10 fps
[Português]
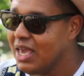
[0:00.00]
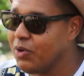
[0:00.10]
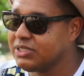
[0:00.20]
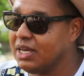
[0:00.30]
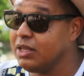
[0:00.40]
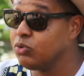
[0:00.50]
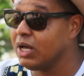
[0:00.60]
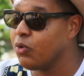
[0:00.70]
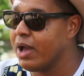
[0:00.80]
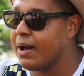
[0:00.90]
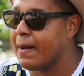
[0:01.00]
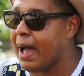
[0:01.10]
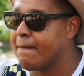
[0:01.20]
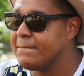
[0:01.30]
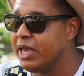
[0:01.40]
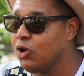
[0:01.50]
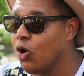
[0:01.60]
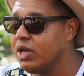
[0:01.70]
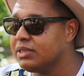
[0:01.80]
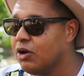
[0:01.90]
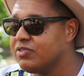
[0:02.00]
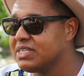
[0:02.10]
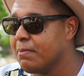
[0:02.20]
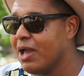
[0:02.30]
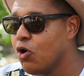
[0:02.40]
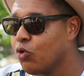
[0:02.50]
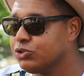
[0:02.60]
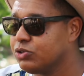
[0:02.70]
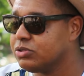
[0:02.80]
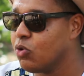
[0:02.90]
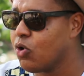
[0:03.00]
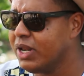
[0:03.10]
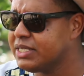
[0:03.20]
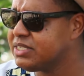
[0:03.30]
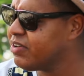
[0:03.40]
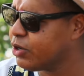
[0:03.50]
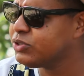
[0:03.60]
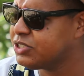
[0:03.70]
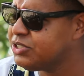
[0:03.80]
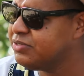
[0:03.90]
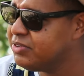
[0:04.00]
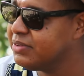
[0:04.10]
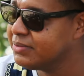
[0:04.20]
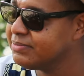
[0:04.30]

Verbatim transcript: Eu acho que a Nego Nagu é a, a melhor e talvez a maior construção coletiva que eu já tive.